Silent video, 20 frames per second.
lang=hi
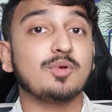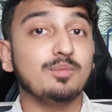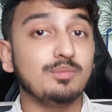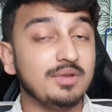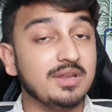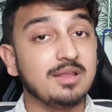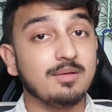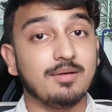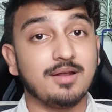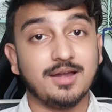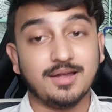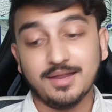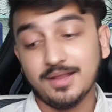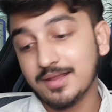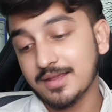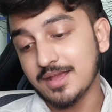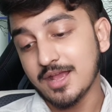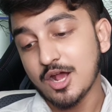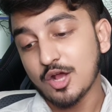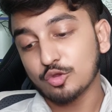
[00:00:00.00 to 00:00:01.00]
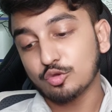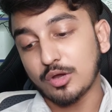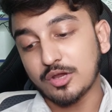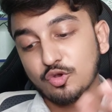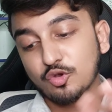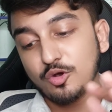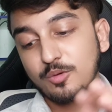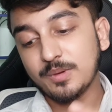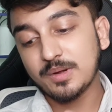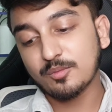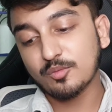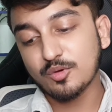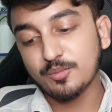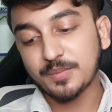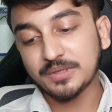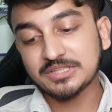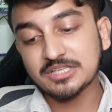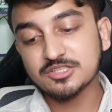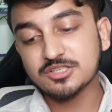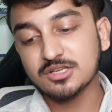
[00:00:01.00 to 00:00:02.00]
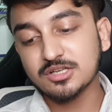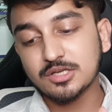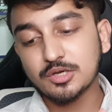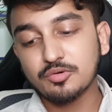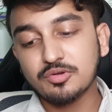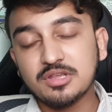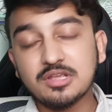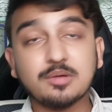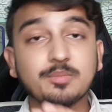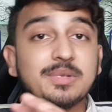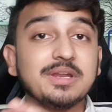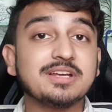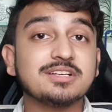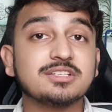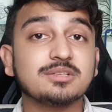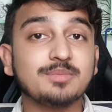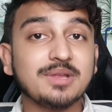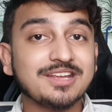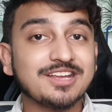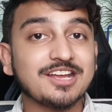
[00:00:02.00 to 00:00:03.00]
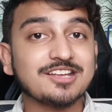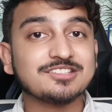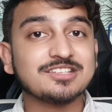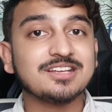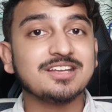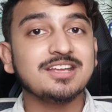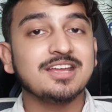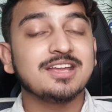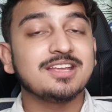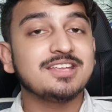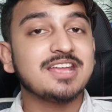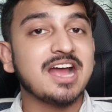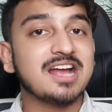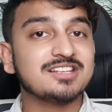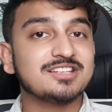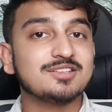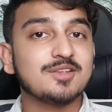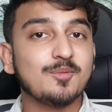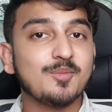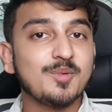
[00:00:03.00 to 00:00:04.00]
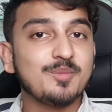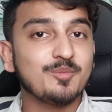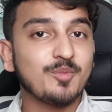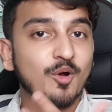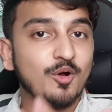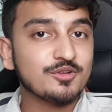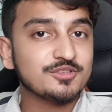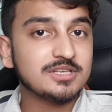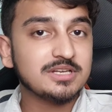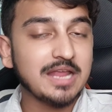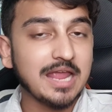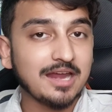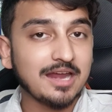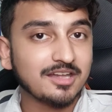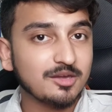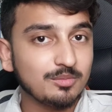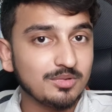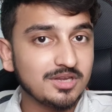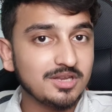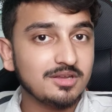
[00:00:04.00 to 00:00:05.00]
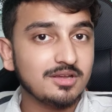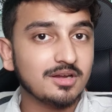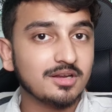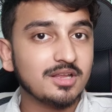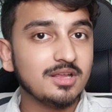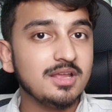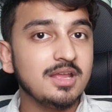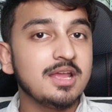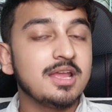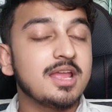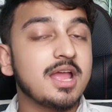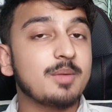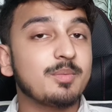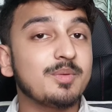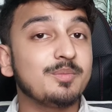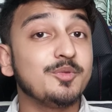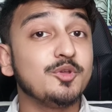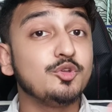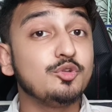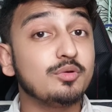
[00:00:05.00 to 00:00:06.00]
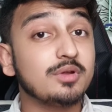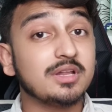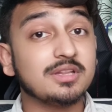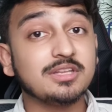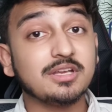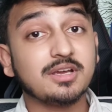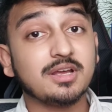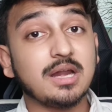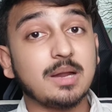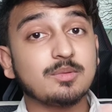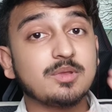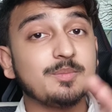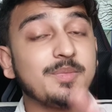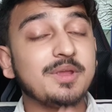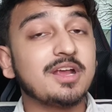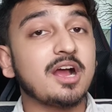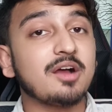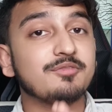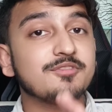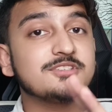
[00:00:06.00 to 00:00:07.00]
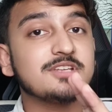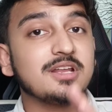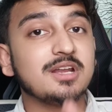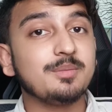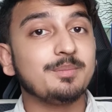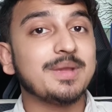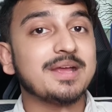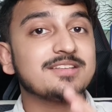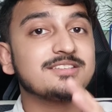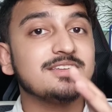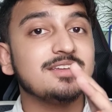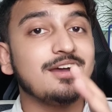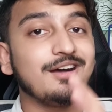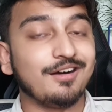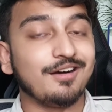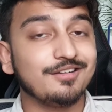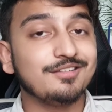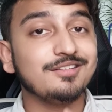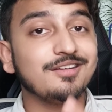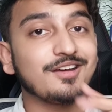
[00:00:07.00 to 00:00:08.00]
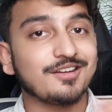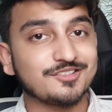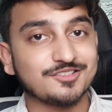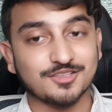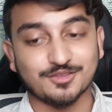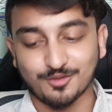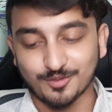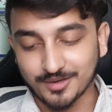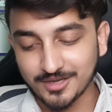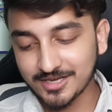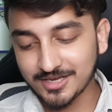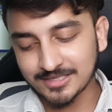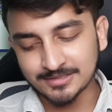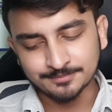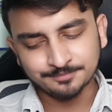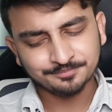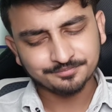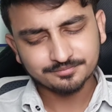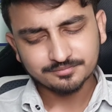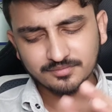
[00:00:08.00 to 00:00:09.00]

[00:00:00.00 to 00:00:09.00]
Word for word: आपको मिलने वाला है ठीक है तो आई होप आपको पता चल गया होगी एप्लीकेशन भाई कैसा है यहाँ से जब बहुत सारी एक्टिविटी करके यहाँ पे वीडियो वगैरह देखकर आप जब काफ़ी सारे पैसे अर्न कर सकते हो ठीक है